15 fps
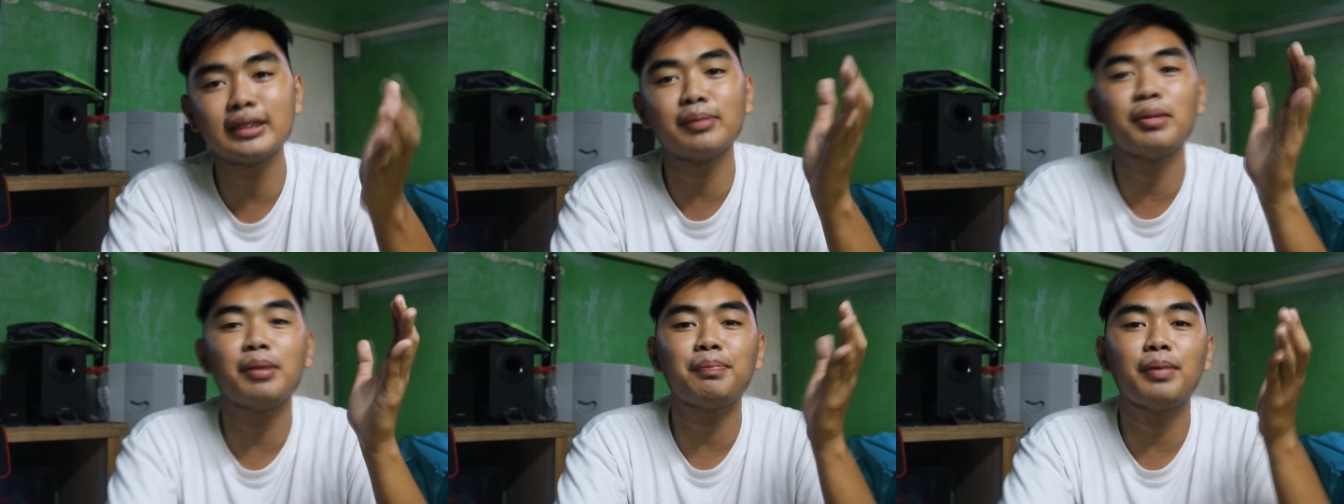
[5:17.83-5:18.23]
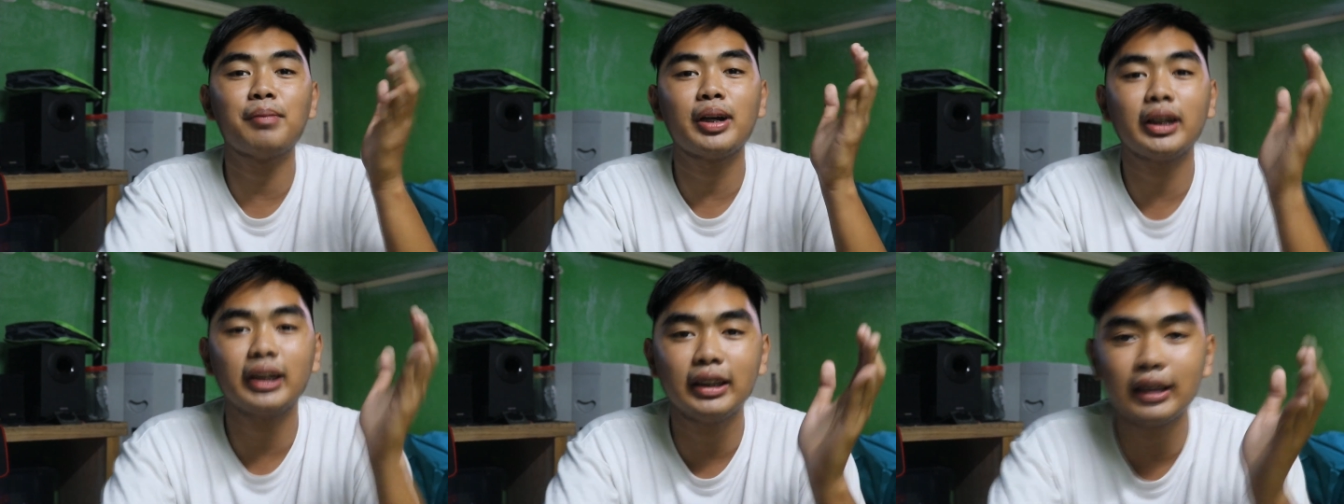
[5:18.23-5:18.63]
sa mga
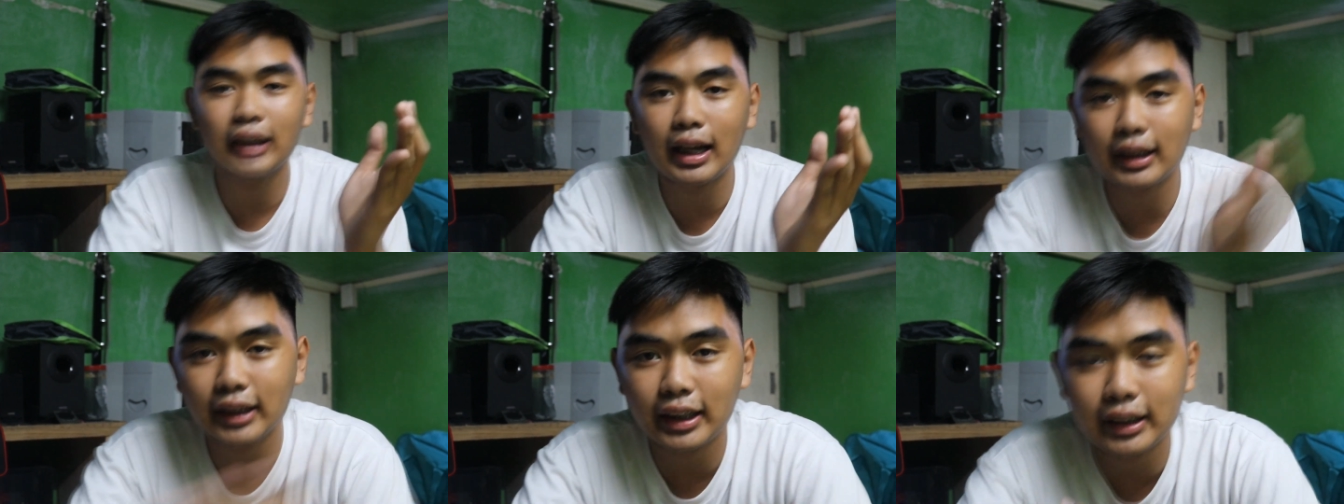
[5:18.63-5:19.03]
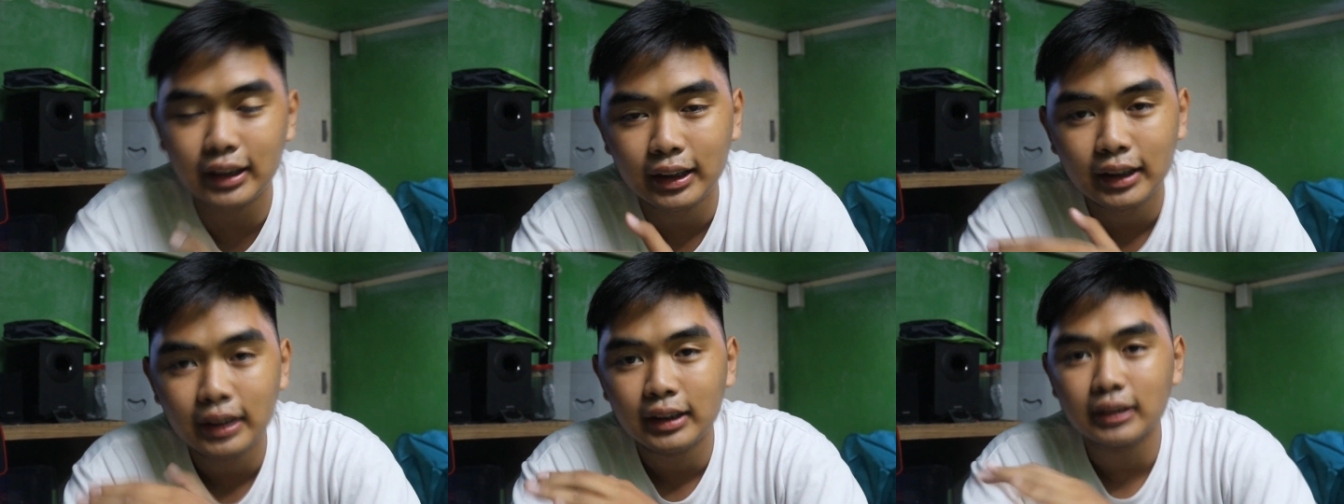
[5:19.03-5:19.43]
pamangkin natin,
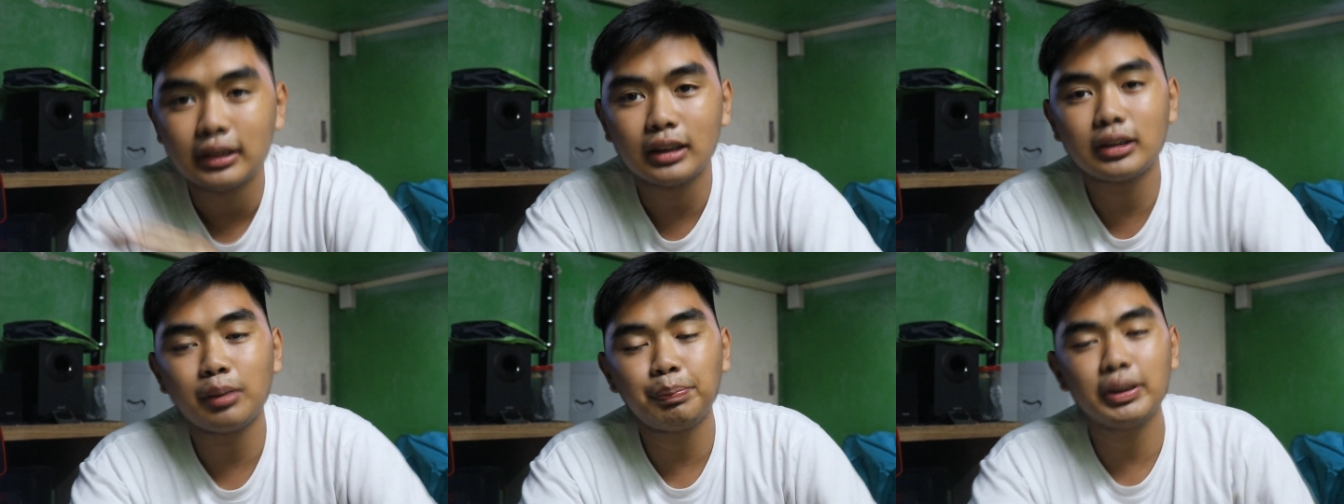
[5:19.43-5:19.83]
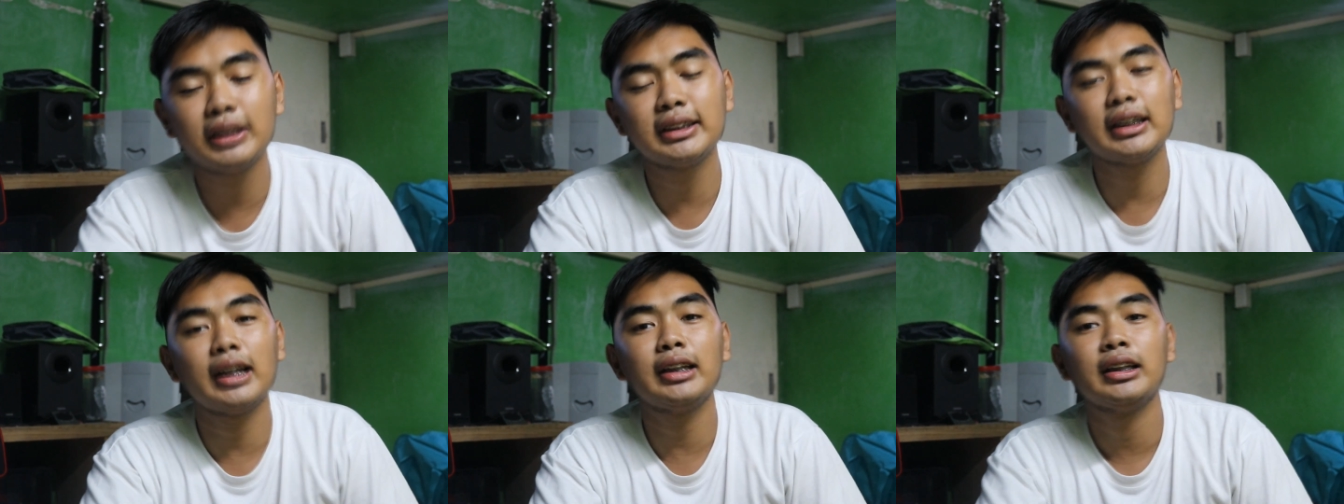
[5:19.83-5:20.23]
sa sa
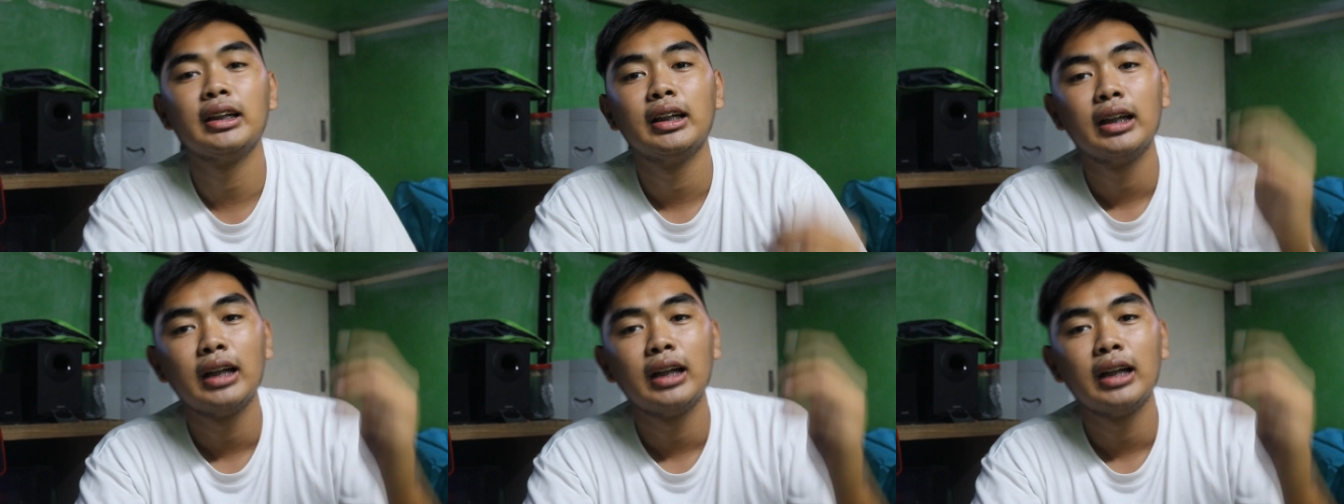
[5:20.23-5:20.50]
pinsan.